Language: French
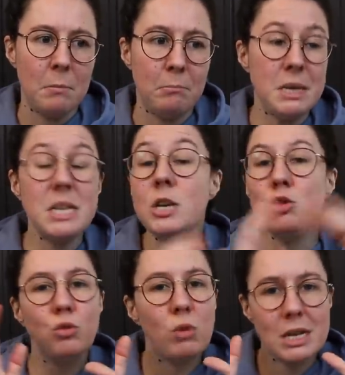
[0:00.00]
Mais si
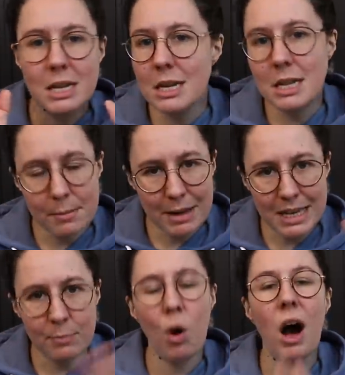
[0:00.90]
je dois
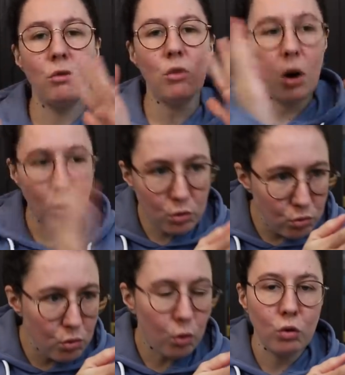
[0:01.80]
systématiquement avoir
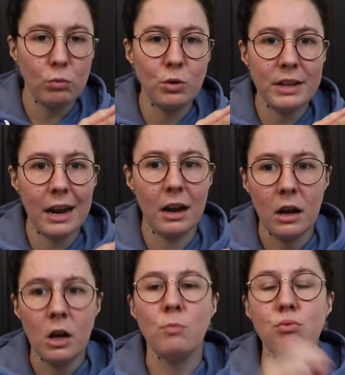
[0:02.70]
recours au modèle
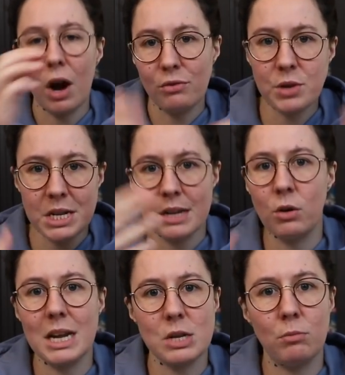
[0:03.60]
pour avancer
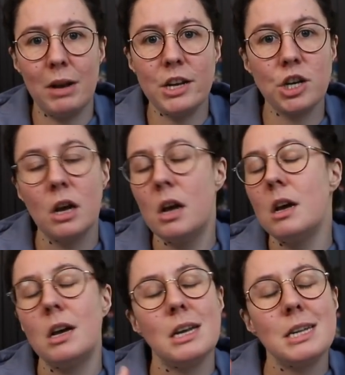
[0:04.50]
dans l'assemblage,
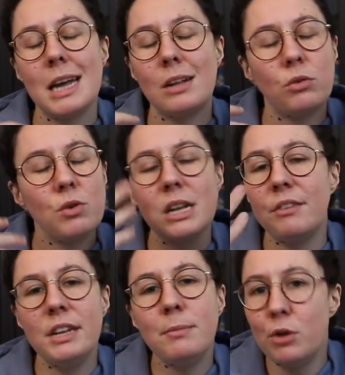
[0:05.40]
ça a tendance à
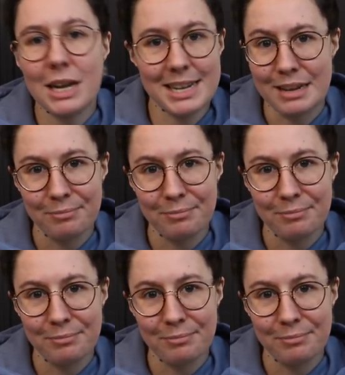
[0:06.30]
vite me lasser.